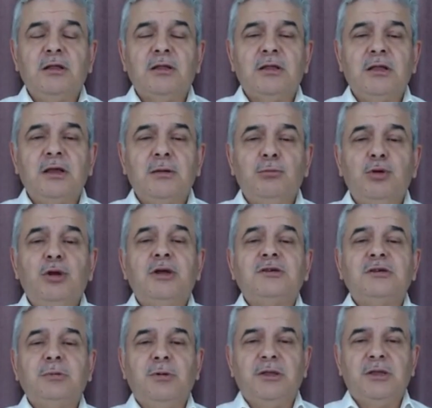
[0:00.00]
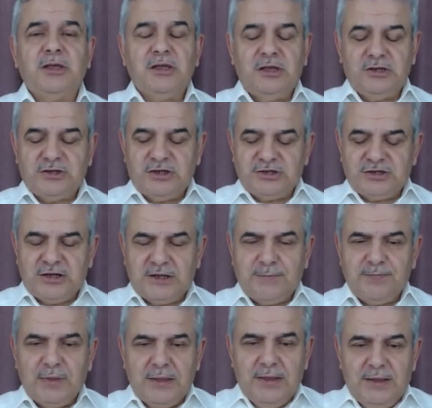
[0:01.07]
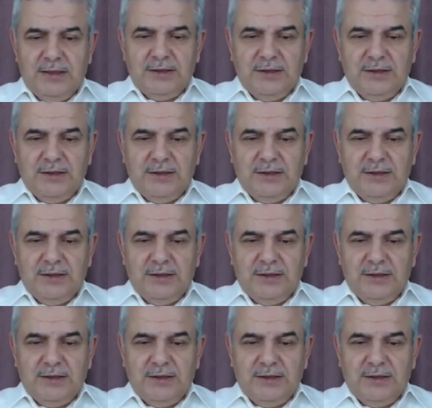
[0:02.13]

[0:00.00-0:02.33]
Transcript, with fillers: bağlantıya, münasebete geçecek.